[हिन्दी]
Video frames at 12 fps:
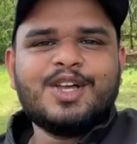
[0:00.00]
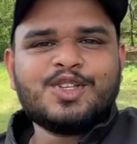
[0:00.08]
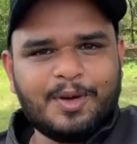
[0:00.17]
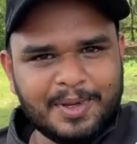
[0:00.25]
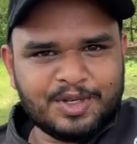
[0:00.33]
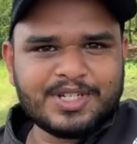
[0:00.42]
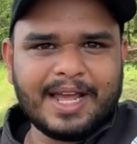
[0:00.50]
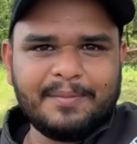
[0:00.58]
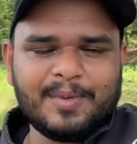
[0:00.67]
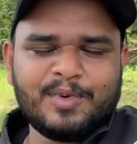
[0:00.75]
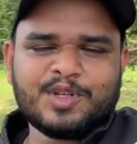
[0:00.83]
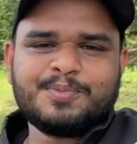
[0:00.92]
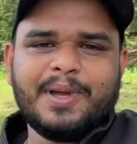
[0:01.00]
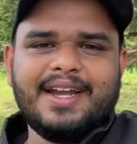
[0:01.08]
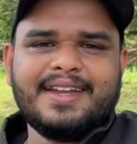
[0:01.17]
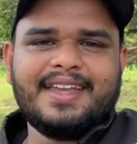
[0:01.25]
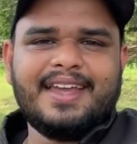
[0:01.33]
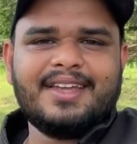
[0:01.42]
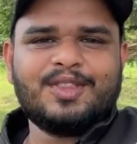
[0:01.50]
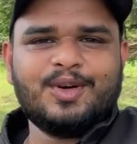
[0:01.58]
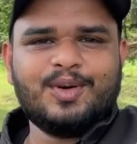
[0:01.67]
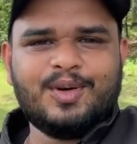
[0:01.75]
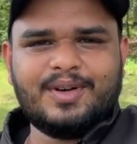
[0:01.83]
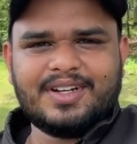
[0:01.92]
सो so, अभी कुछ टाइम हम लोग स्पेंड किए तो
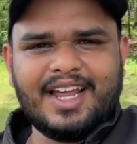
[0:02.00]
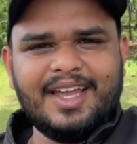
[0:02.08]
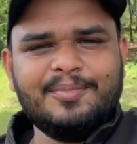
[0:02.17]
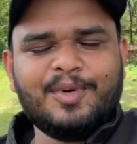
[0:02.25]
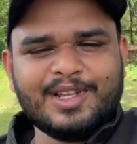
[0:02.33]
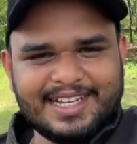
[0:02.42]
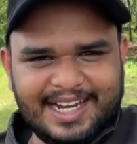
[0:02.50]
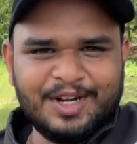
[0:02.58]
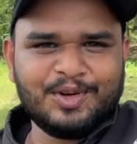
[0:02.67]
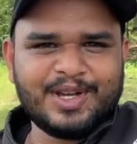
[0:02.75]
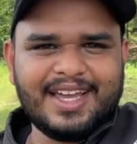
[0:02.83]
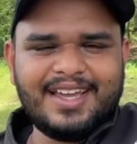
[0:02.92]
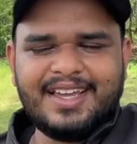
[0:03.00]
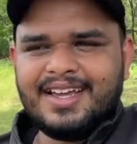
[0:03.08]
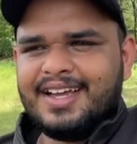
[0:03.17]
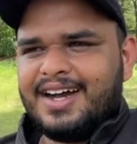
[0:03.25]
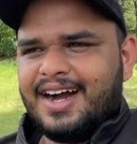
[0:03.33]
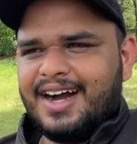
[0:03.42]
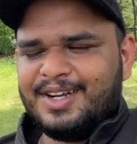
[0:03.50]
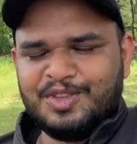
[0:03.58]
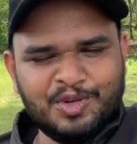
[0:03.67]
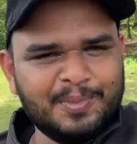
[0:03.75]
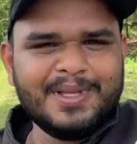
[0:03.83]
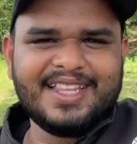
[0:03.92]
टाइम बहुत लेट हो गया है एंड
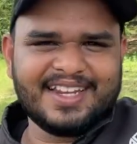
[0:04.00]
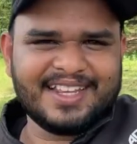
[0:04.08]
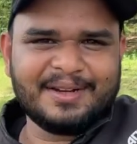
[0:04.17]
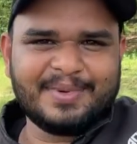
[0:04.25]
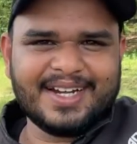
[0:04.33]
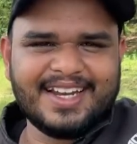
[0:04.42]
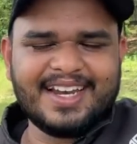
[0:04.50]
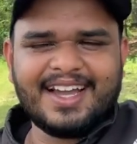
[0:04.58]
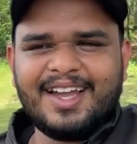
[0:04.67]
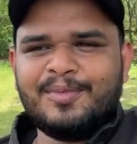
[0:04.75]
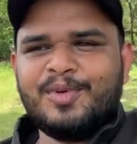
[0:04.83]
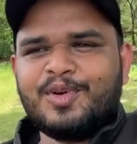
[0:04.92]
धूप भी धीरे धीरे बढ़ने लगा है हम